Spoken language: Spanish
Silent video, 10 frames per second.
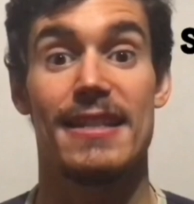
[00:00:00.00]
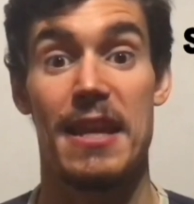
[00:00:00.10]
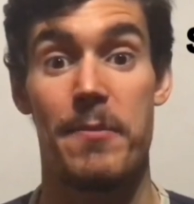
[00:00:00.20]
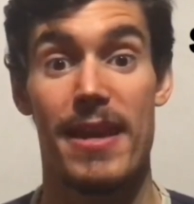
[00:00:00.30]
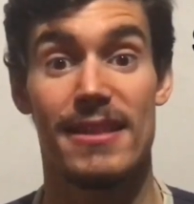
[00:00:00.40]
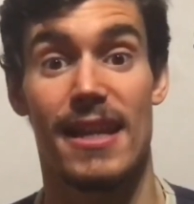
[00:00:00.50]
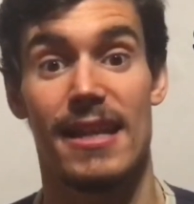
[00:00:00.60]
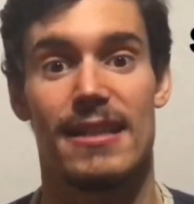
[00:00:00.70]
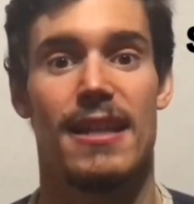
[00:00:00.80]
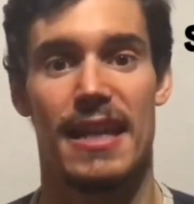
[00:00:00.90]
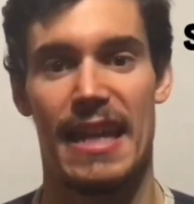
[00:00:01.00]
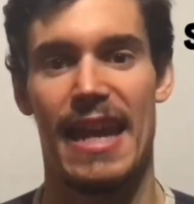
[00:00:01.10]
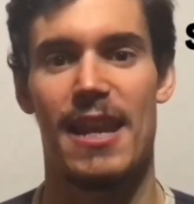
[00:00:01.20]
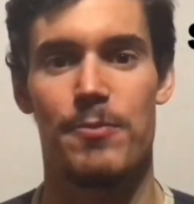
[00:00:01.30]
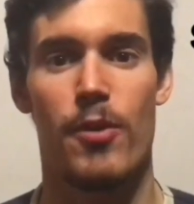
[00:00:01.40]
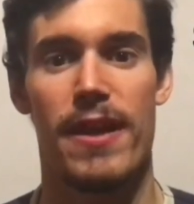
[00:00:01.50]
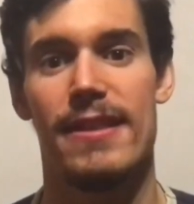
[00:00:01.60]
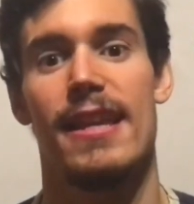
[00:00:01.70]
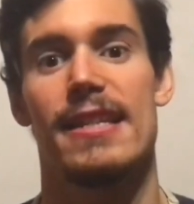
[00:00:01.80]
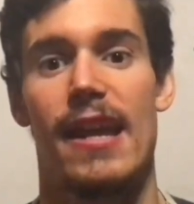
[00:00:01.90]
piensas que les puede
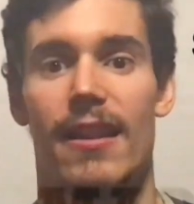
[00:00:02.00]
interesar.